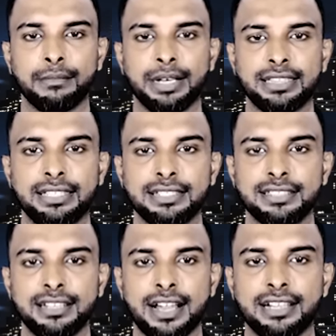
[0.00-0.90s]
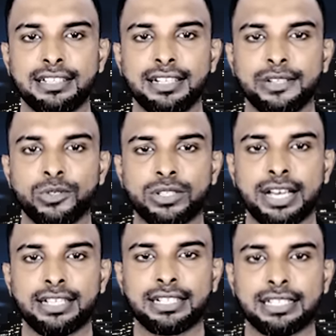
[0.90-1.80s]
மத்தியஸ்த நாடுகளில்
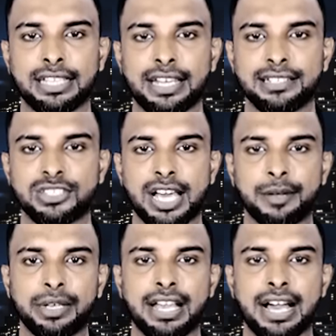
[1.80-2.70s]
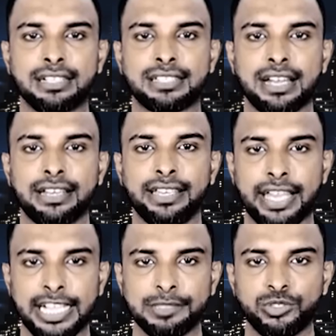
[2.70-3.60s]
ஒன்றான கத்தாரின் சார்பில் அல்தானி
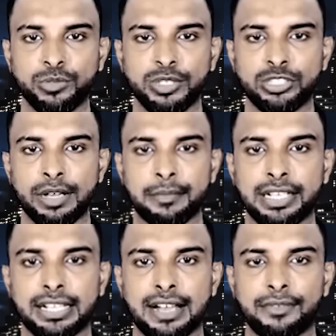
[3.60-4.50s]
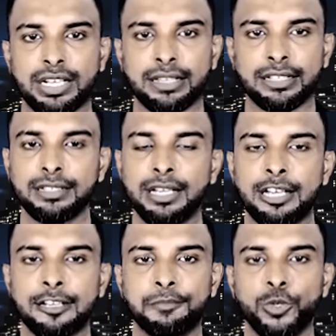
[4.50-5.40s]
எகிப்து மற்றும் அமெரிக்காவிலிருந்து
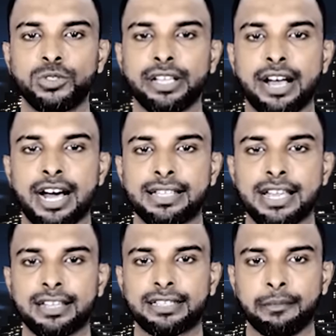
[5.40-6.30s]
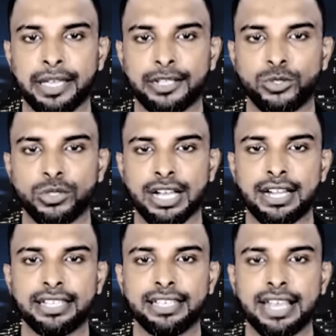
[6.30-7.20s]
மூத்த ஆதாரத்தை மேற்கோள்
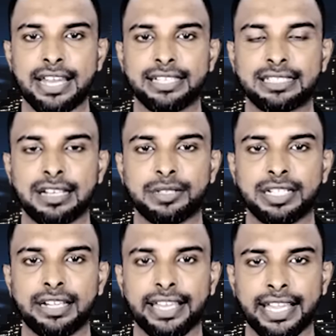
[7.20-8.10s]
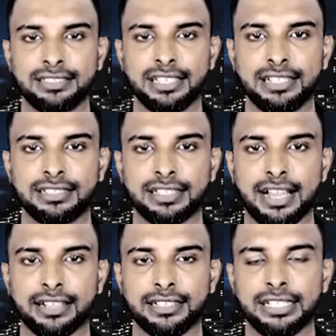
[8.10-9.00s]
காட்டி ஈரானிய தலைவர்களை
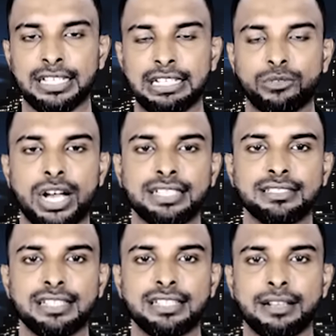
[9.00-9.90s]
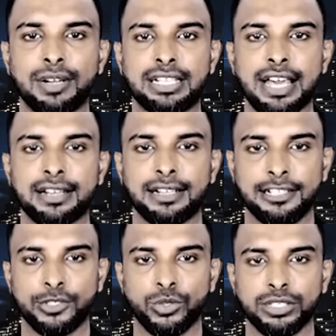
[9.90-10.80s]
எச்சரித்ததாக ராஜதந்திர
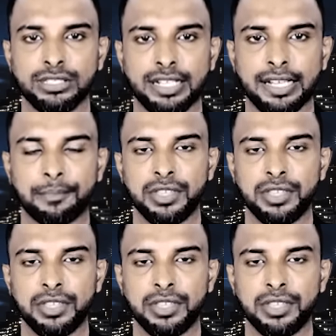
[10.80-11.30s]
வட்டாரங்கள் கூறுகின்றன